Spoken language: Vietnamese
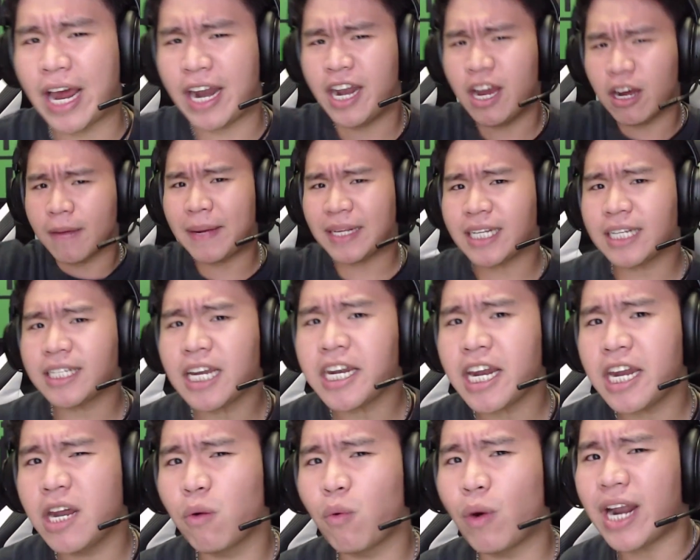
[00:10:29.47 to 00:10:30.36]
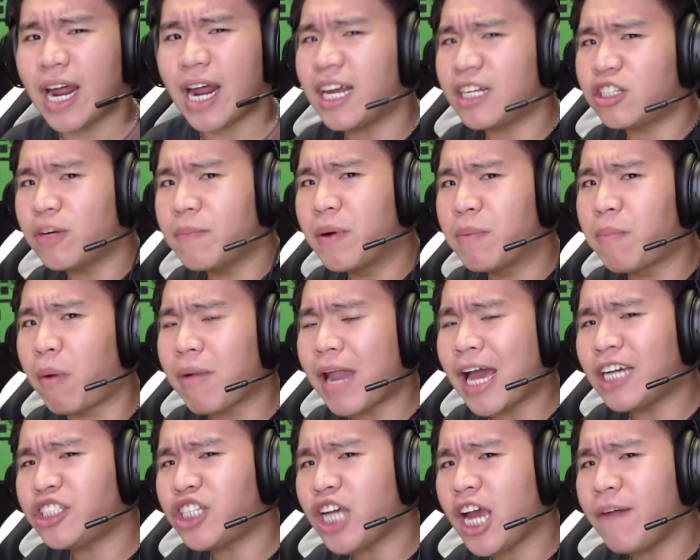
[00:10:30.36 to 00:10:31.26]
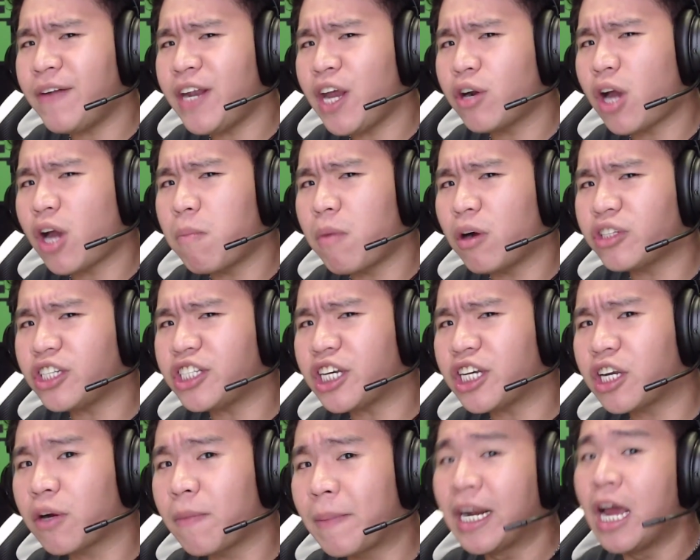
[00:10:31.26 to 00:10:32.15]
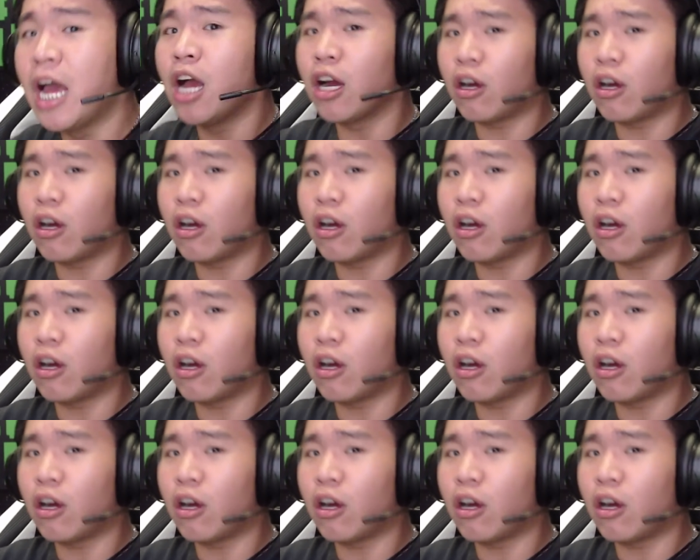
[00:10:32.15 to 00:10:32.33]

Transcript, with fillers: Nếu các bạn thích thì đừng quên để lại cho mình một like, share video, ủng hộ cho channel của mình.